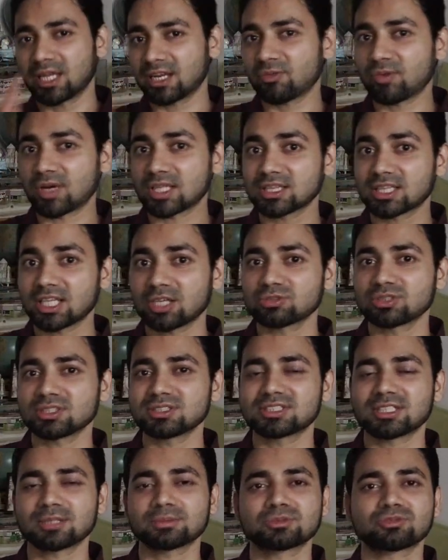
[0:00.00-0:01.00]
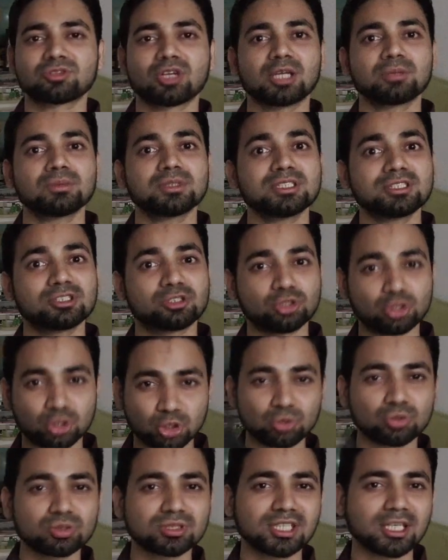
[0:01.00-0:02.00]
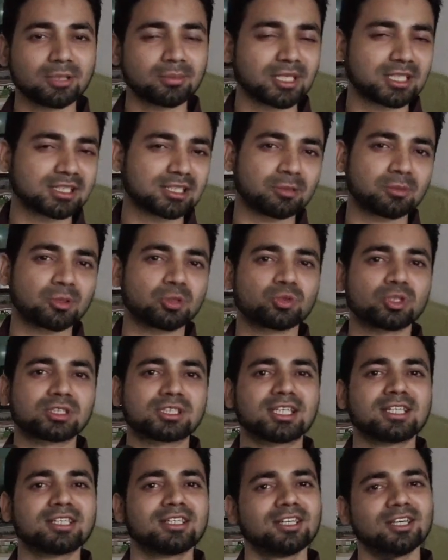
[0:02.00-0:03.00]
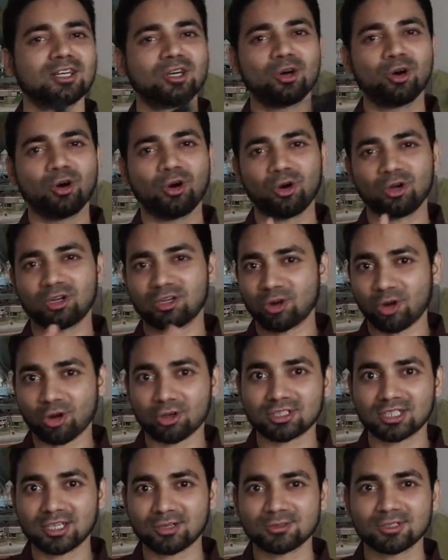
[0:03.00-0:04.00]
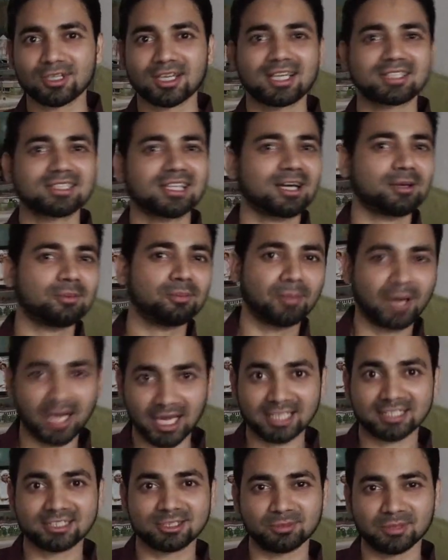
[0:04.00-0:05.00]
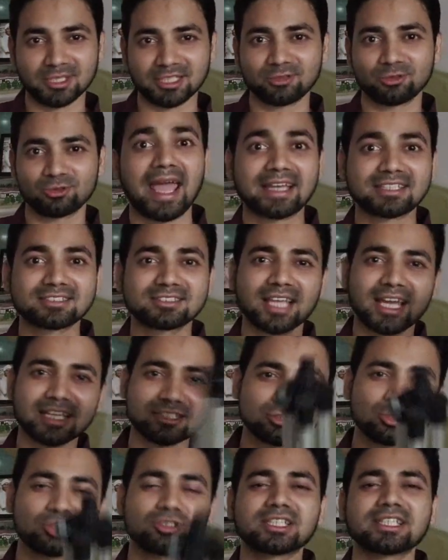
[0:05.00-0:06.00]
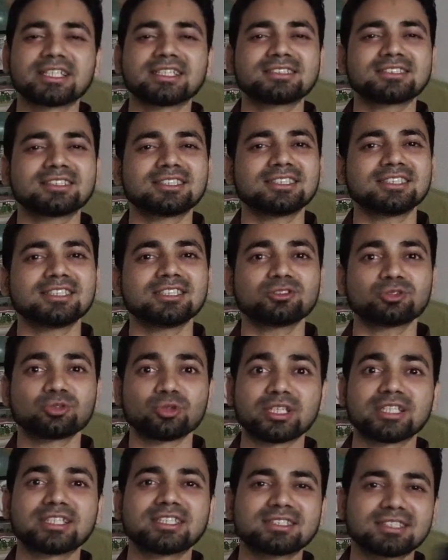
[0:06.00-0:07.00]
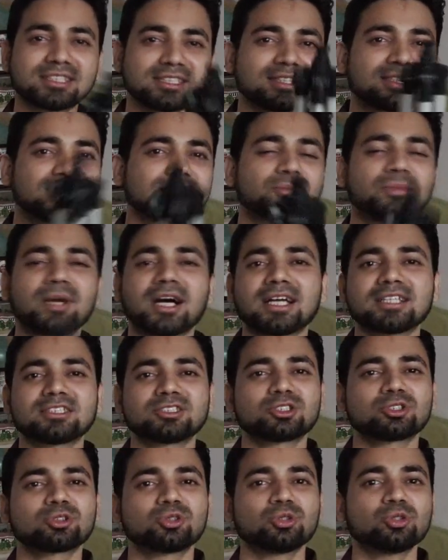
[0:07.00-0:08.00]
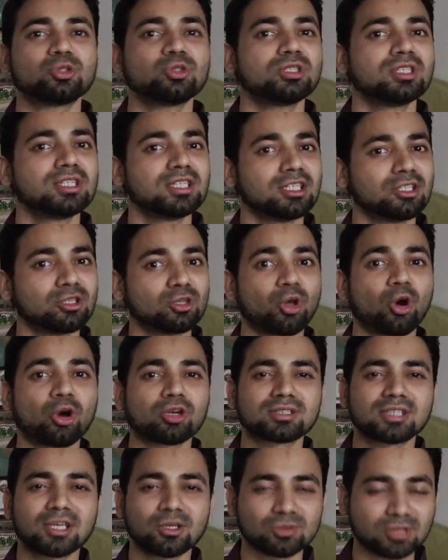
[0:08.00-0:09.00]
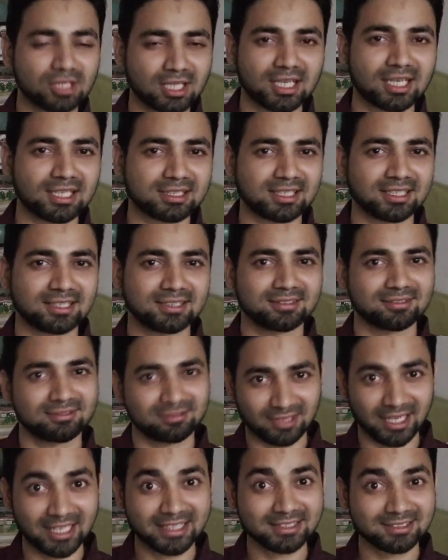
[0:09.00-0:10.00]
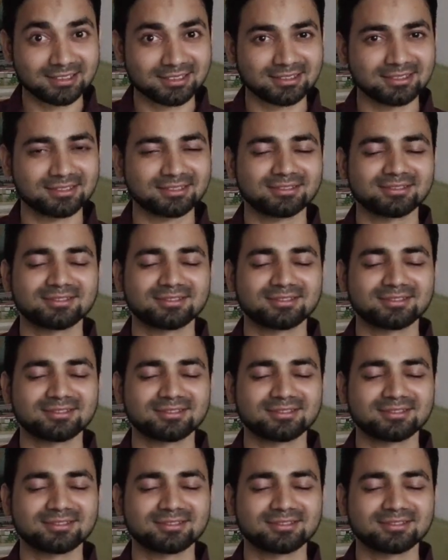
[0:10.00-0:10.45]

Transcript: मेरे 1000 सब्सक्राइबर्स जून के महीने में हुए थे और लॉकडाउन लगा था मार्च में एग्जैक्ट जो डेट थी ट्वेंटी मार्च को लॉकडाउन लगा था राइट